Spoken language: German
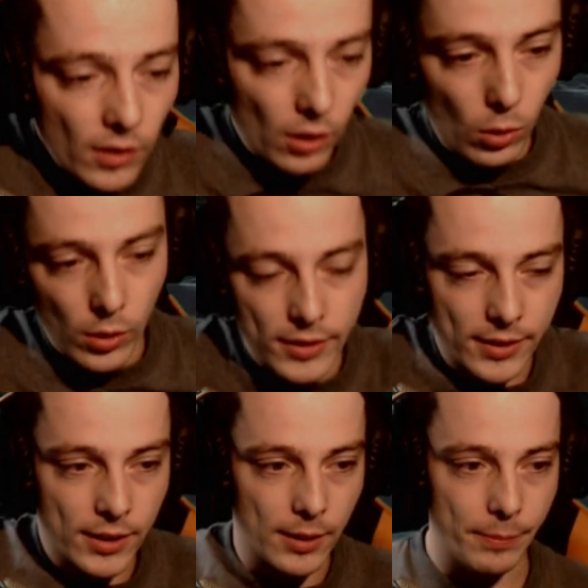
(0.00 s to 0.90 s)
Und
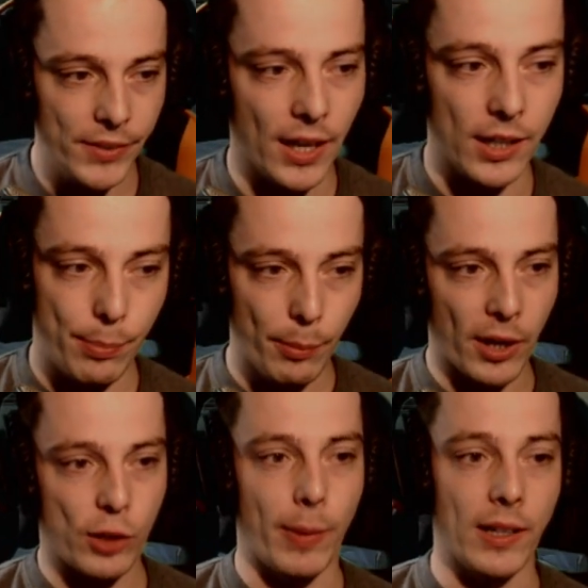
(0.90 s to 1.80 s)
äh, ja, ich bin mal
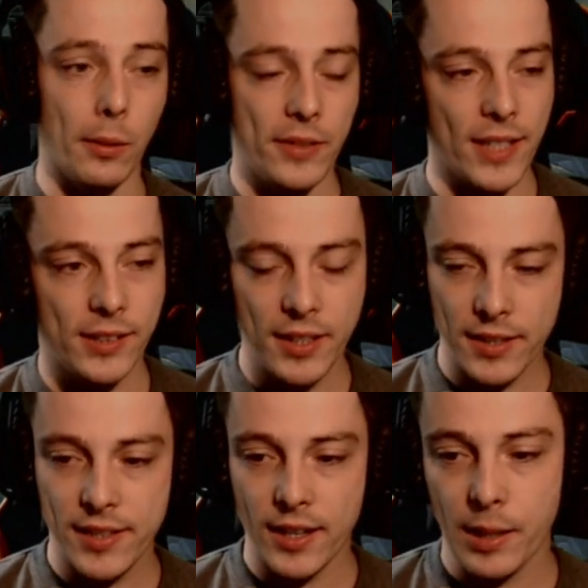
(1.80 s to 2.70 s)
gespannt. Aber wie gesagt,
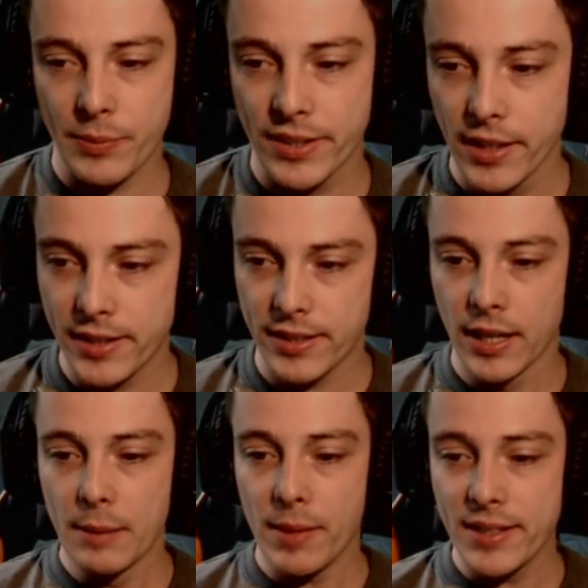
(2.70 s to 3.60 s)
dieses Jahr gibt es nichts.
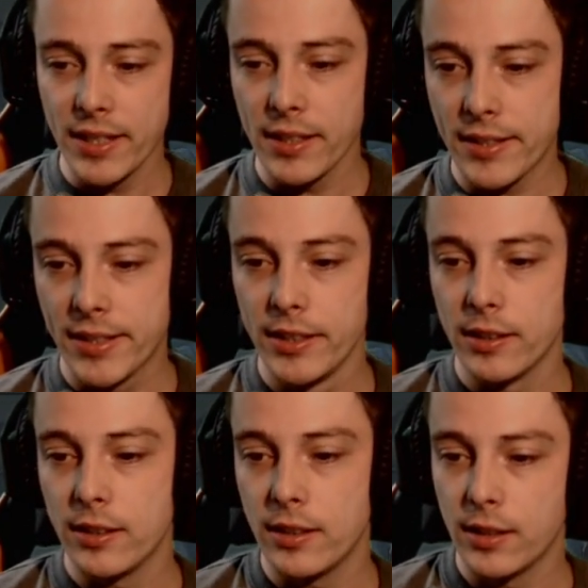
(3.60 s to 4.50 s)
Man sieht es
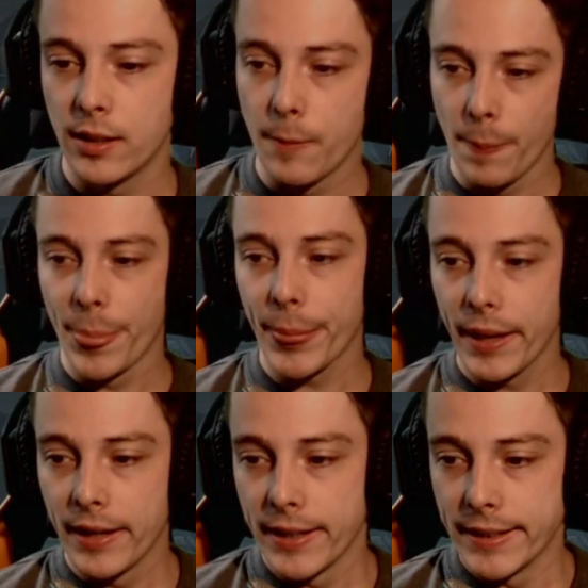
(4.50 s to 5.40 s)
hier, ähm,
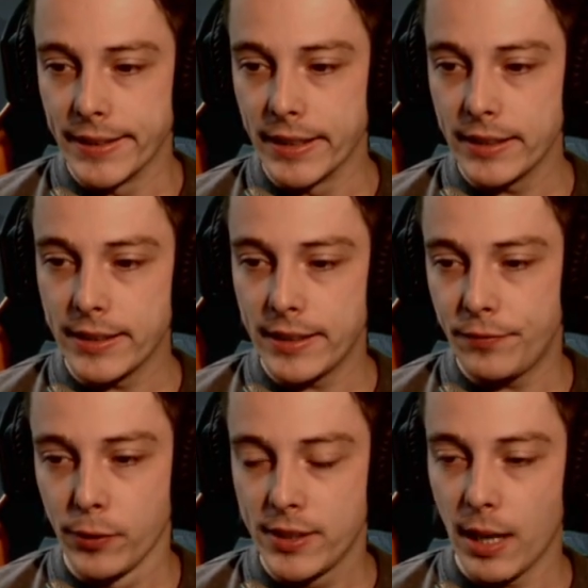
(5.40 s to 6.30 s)
Ne,
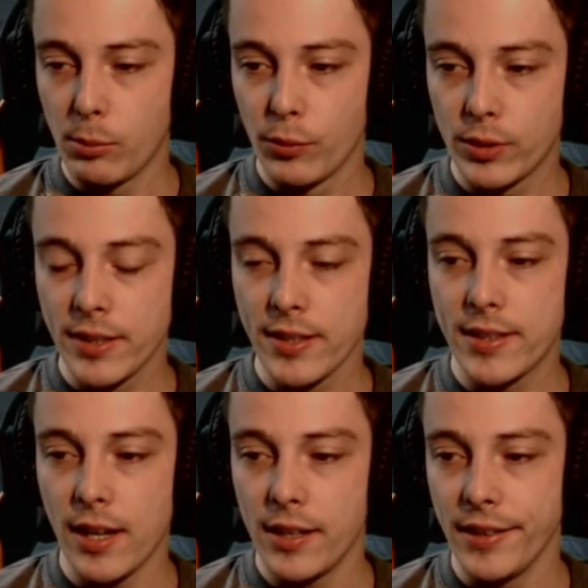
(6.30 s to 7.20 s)
für Diablo wird dieses
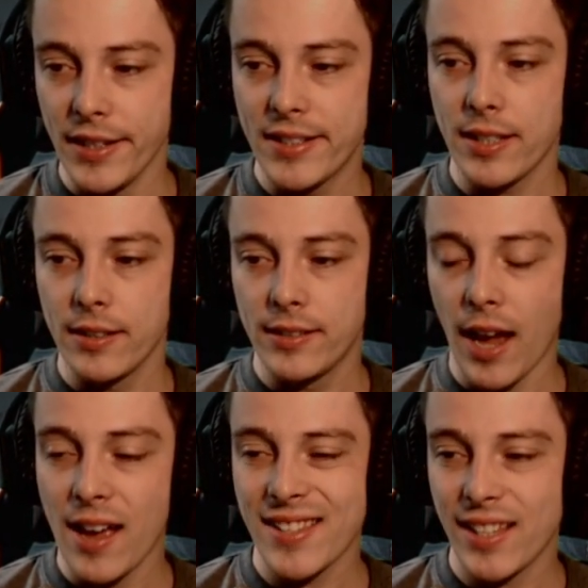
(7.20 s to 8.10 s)
Jahr nichts
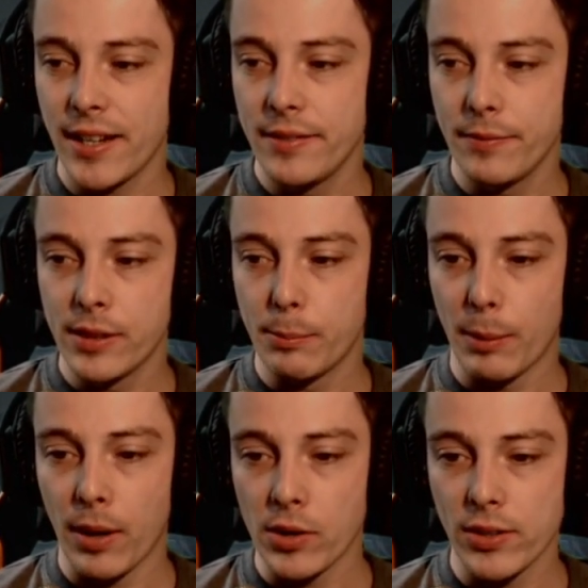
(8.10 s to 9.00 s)
da sein. Äh, man
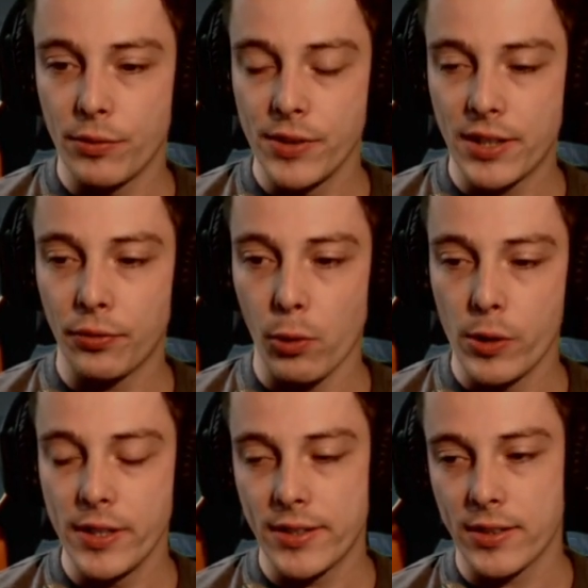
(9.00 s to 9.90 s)
braucht sich auf nichts
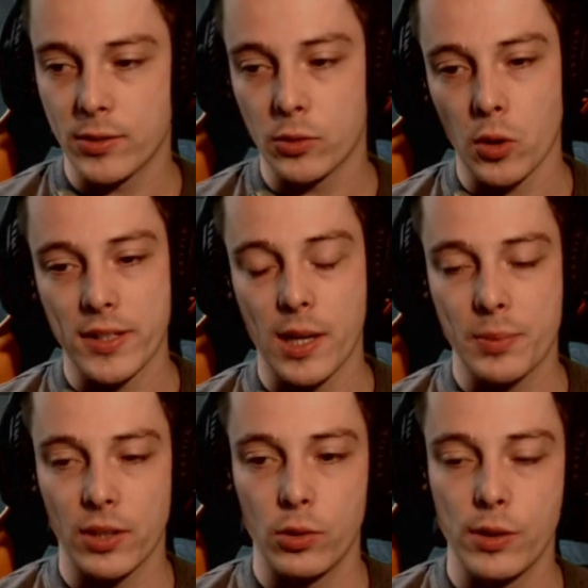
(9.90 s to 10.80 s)
freuen. Nichtsdestotrotz gibt
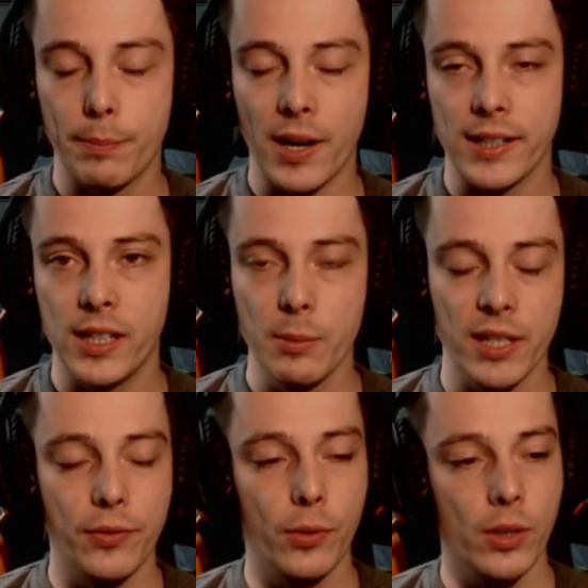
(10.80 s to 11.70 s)
es natürlich ein paar
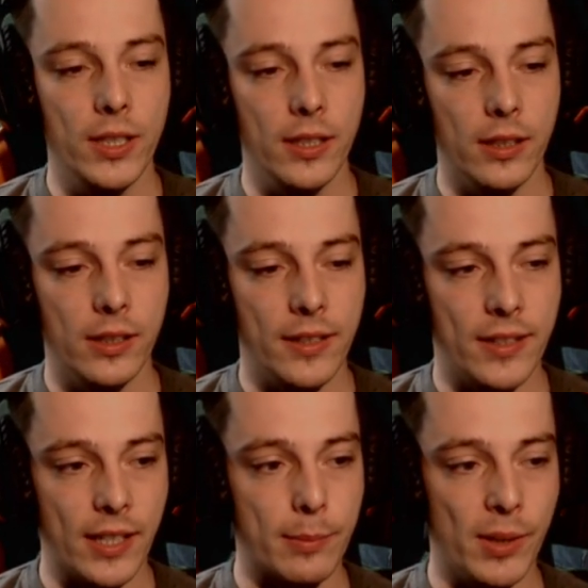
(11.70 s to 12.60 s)
Gimmicks für die, äh, die
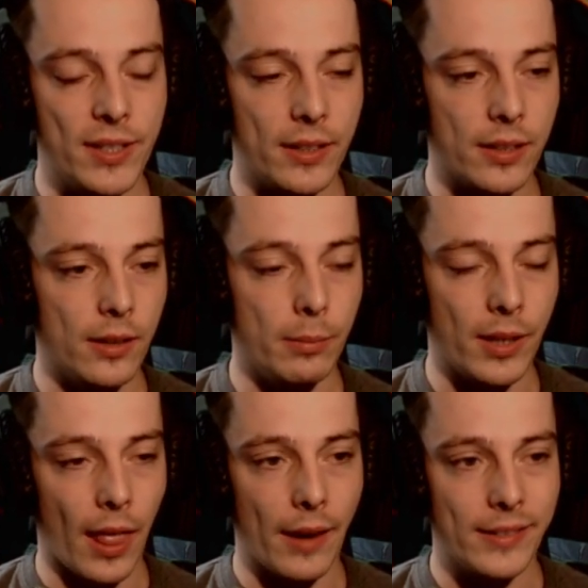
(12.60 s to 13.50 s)
sich das Blizzard, äh,
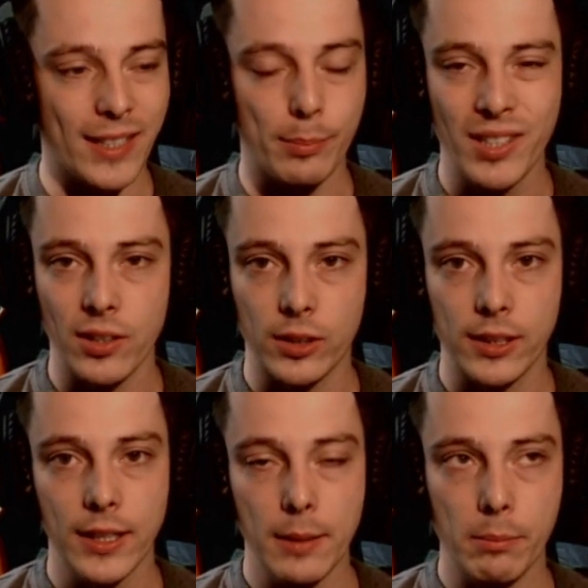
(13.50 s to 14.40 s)
äh das Blizzard
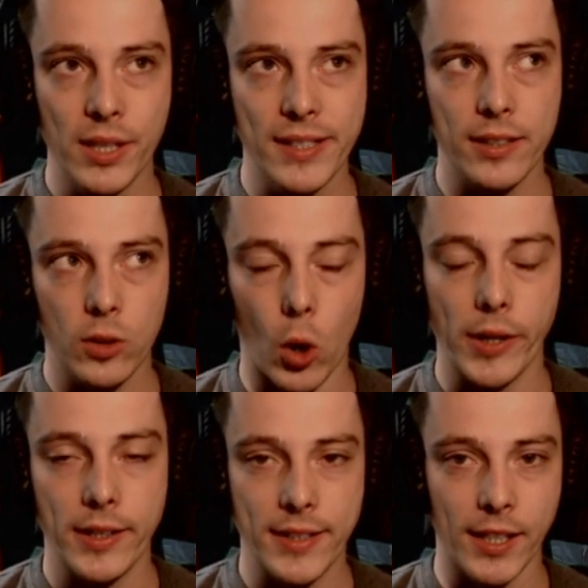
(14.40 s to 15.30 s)

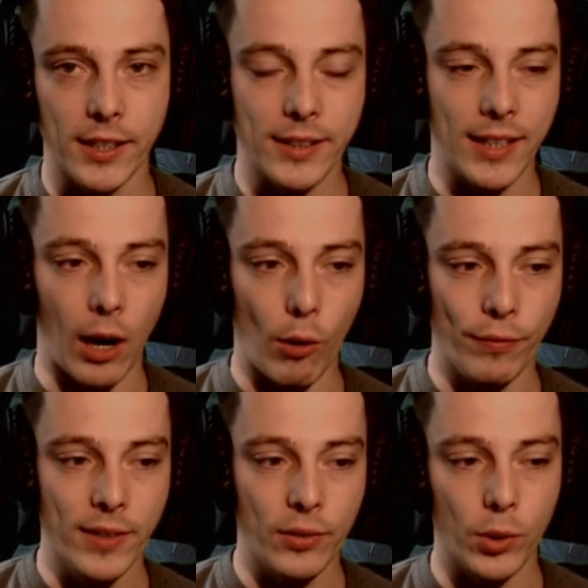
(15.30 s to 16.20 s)
BlizzCon-Ticket
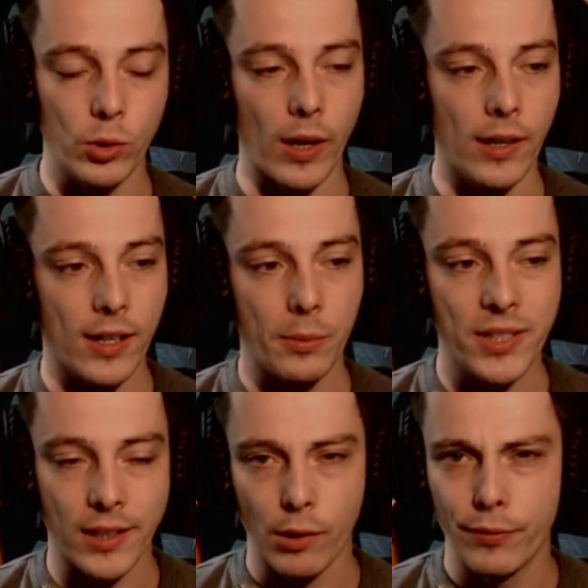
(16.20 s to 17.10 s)
kaufen. Das virtuelle kann man
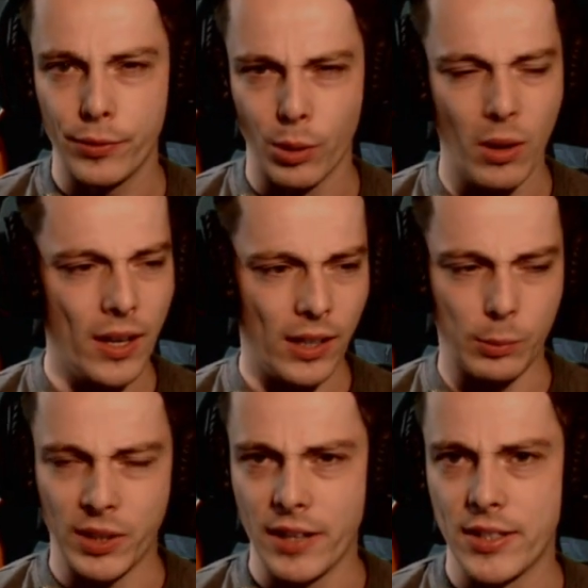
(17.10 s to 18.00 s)
sich ja kaufen für, ich
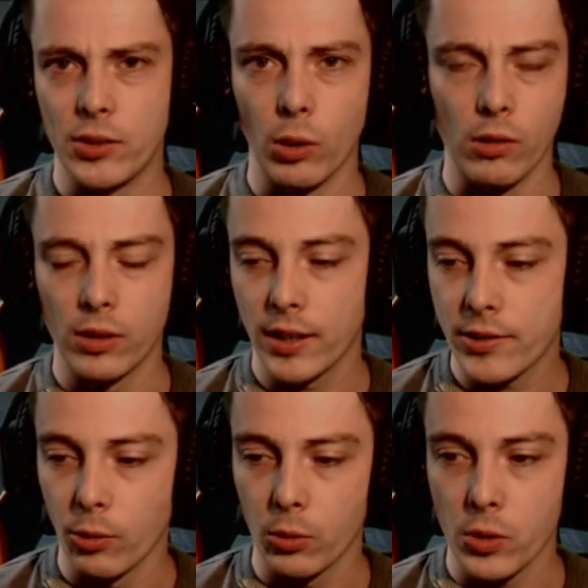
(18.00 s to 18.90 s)
glaube, 30 Dollar oder
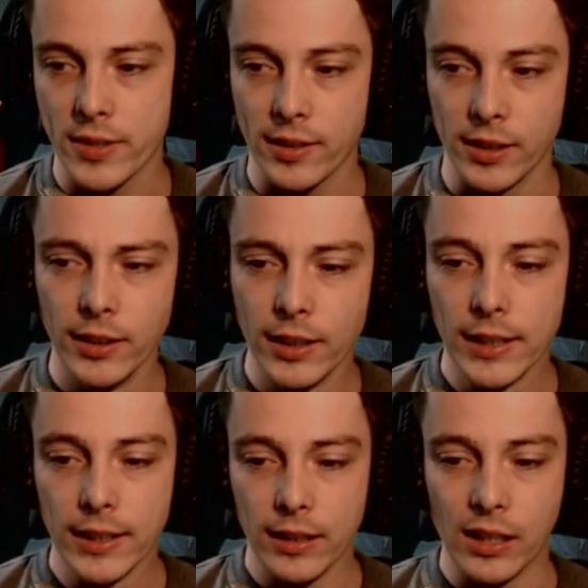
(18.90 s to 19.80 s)
30 Euro kostet das Ding.
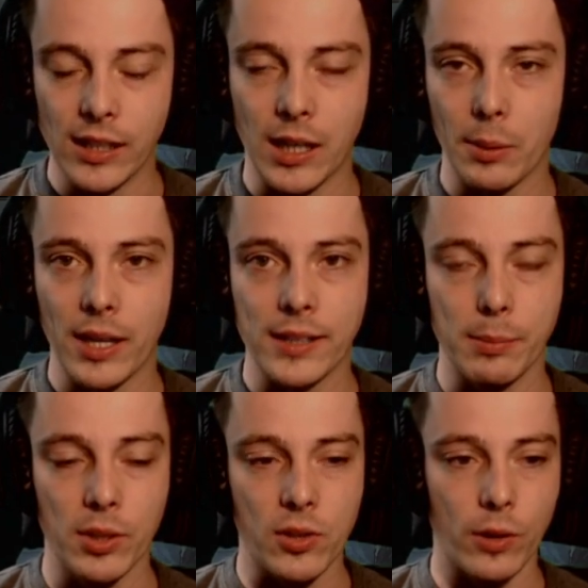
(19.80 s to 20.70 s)
Äh, kann man halt die
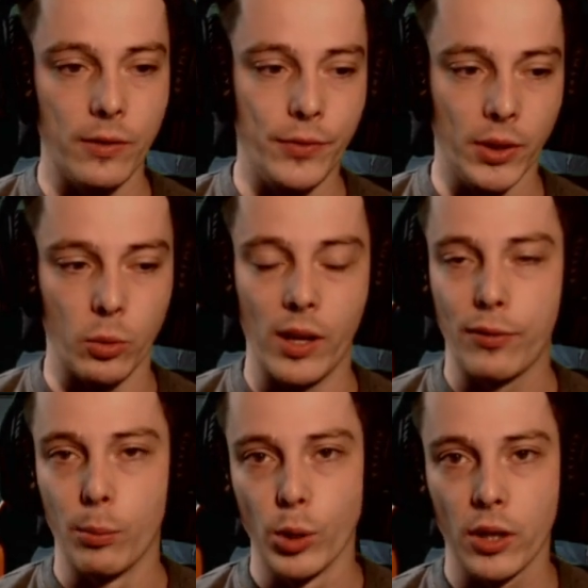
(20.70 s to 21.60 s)
BlizzCon virtuell
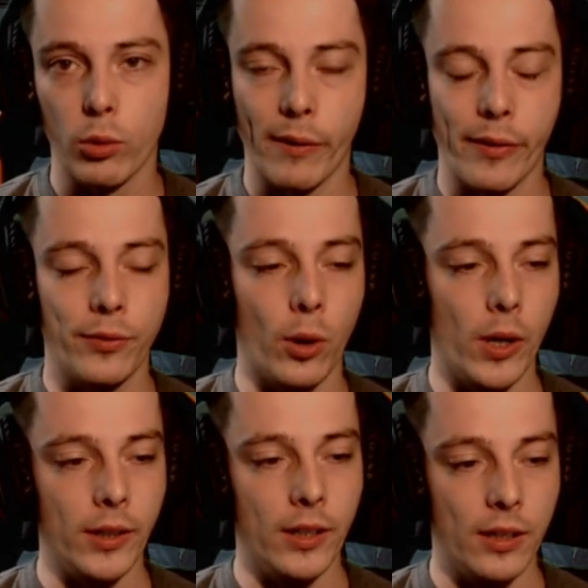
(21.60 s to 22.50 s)
vom Monitor
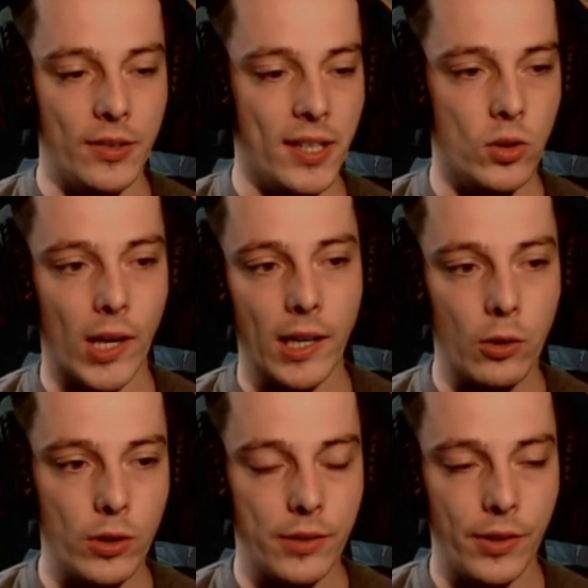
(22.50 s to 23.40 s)
verfolgen, ne, was da so
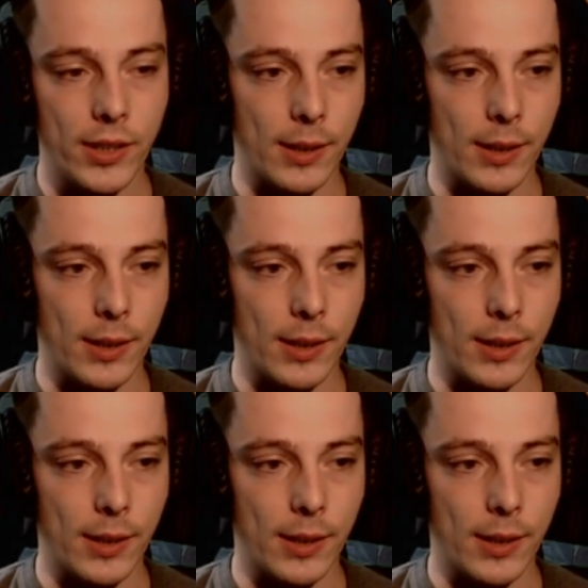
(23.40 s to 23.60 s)
angekündigt wird.